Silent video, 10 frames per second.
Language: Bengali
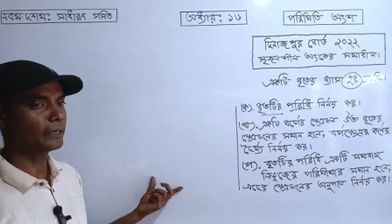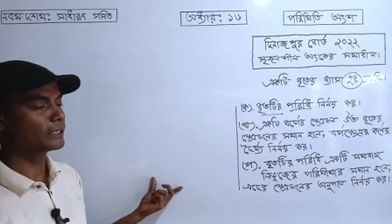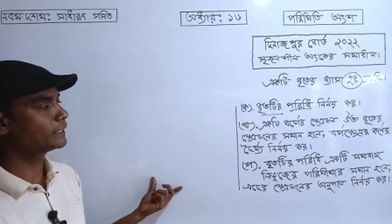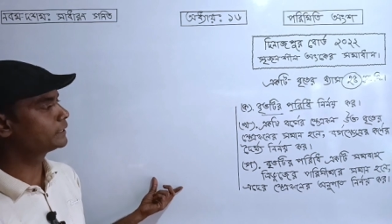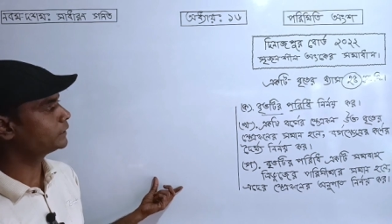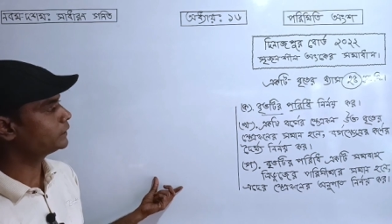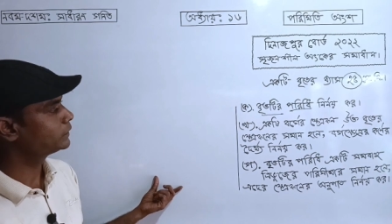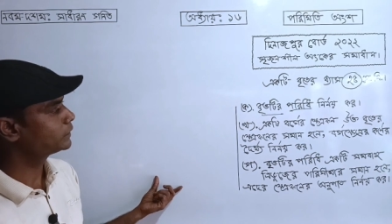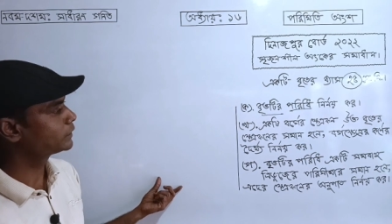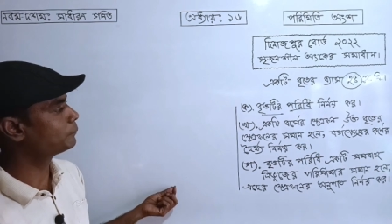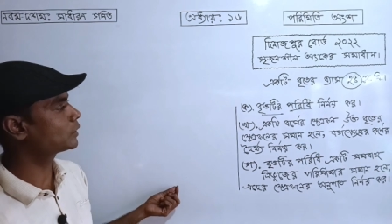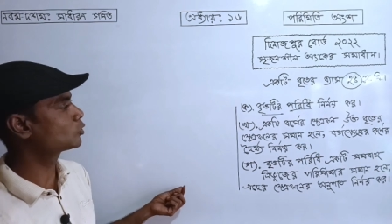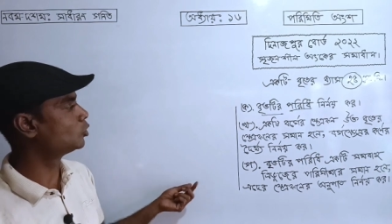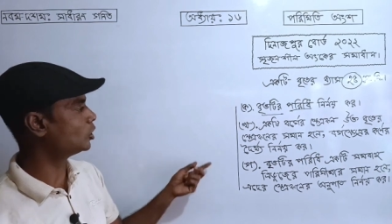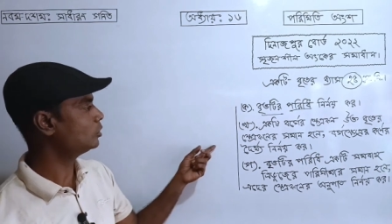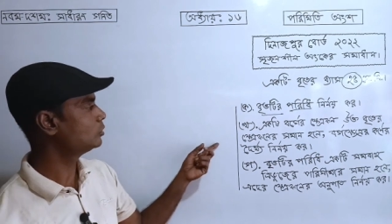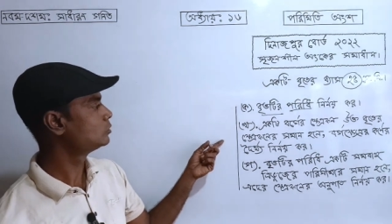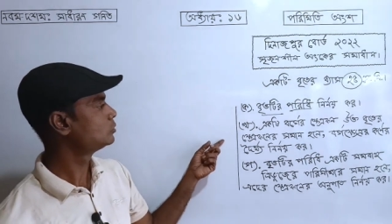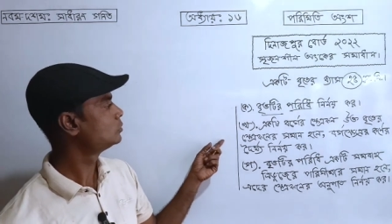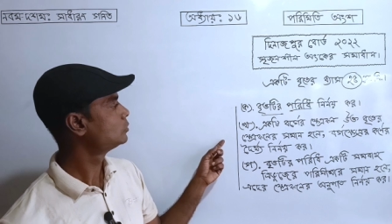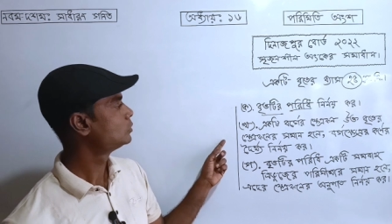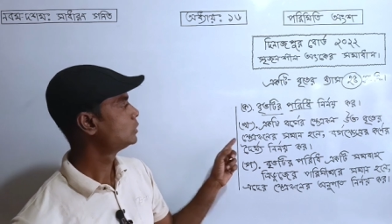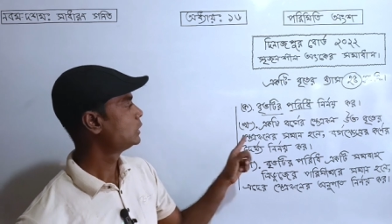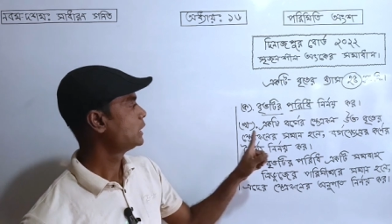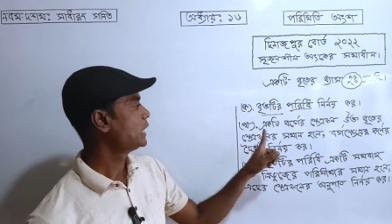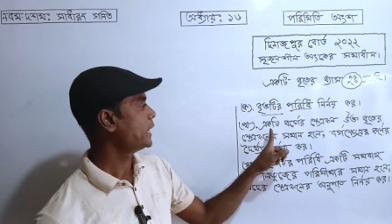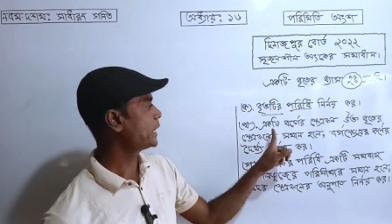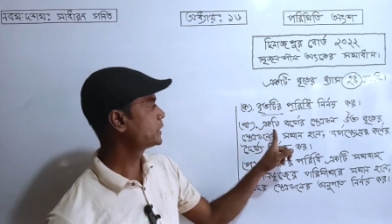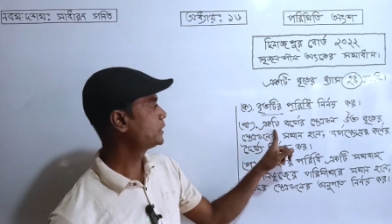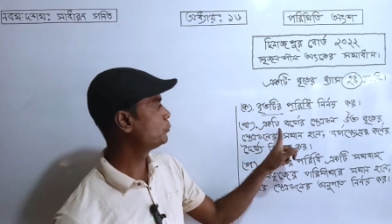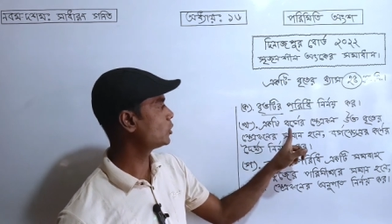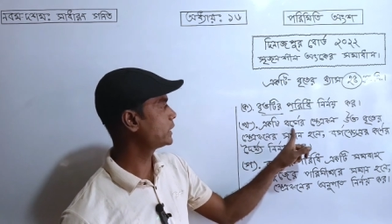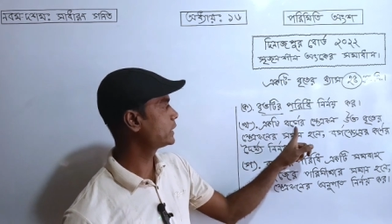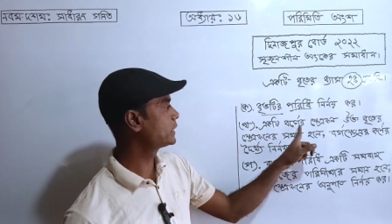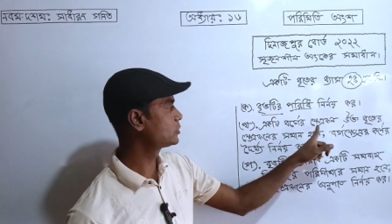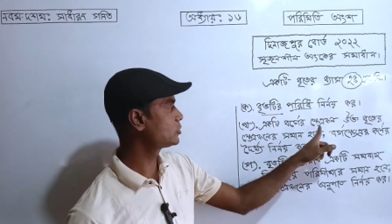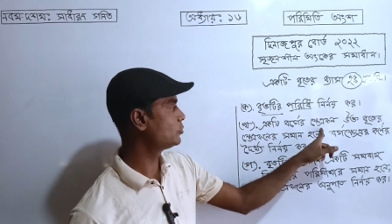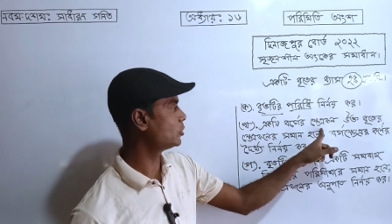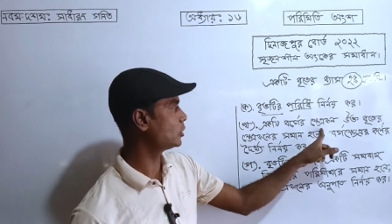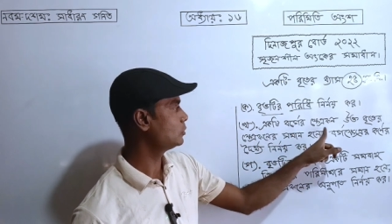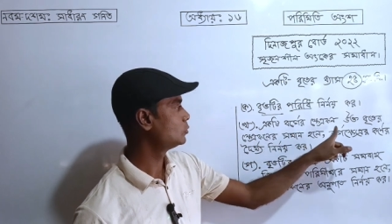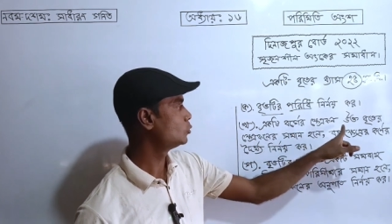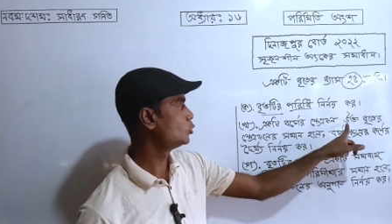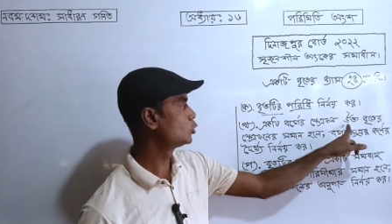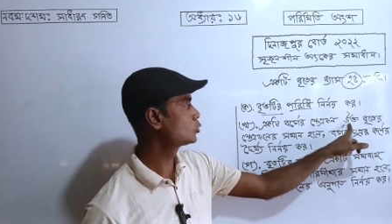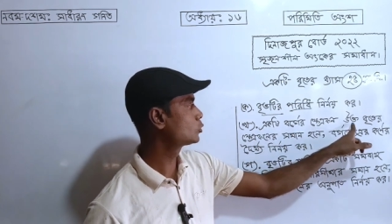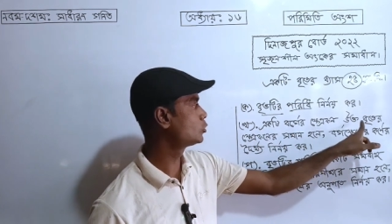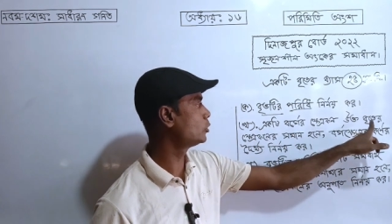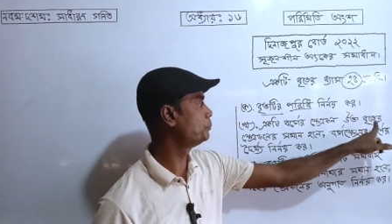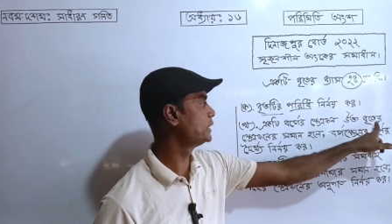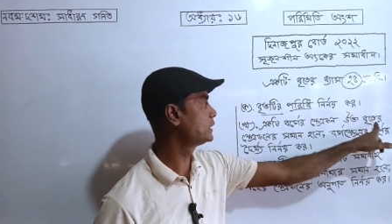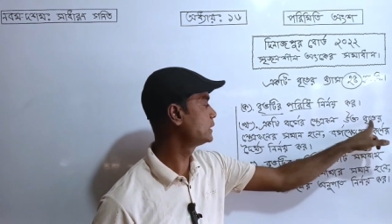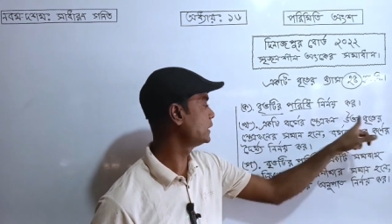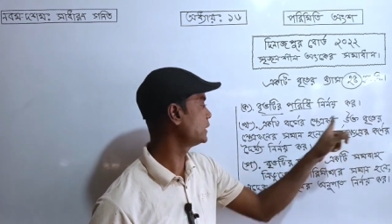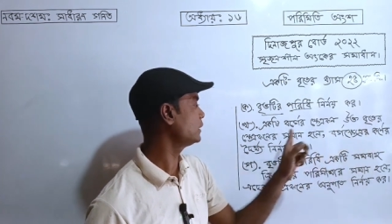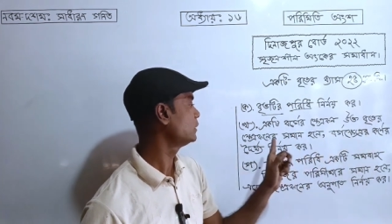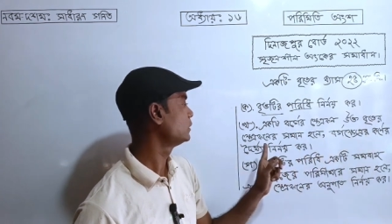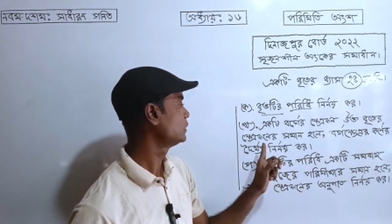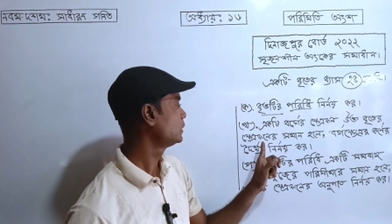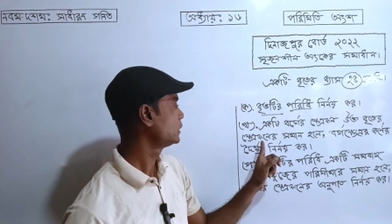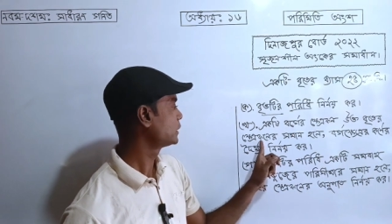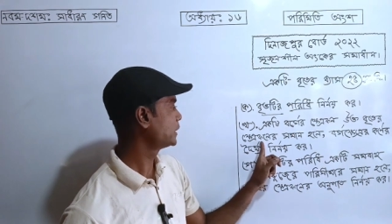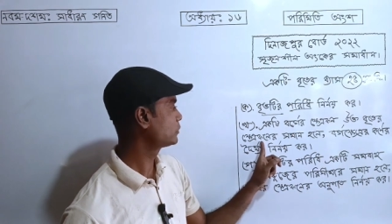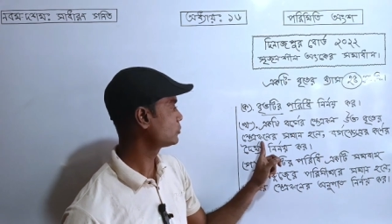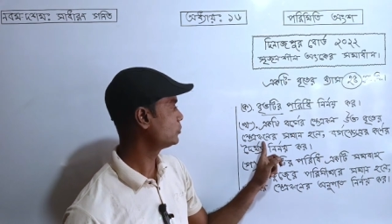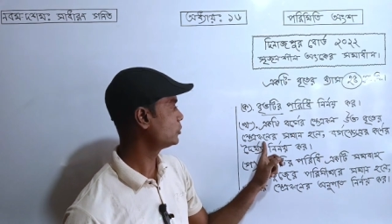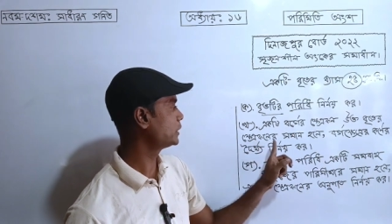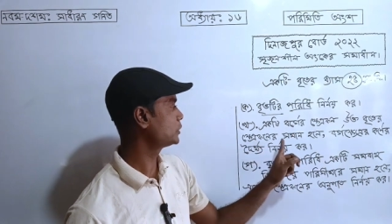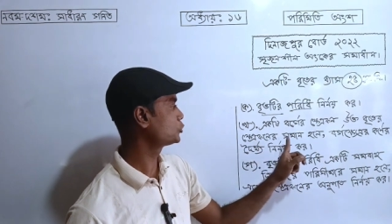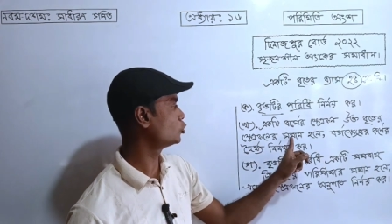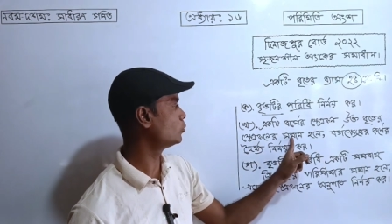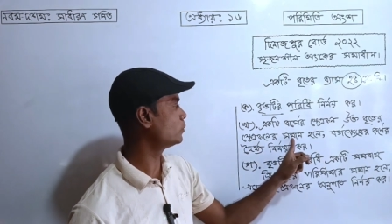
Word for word: দেখি নাম্বার খ একটি বর্গের ক্ষেত্রফল উক্ত বৃত্তের ক্ষেত্রফলের সমান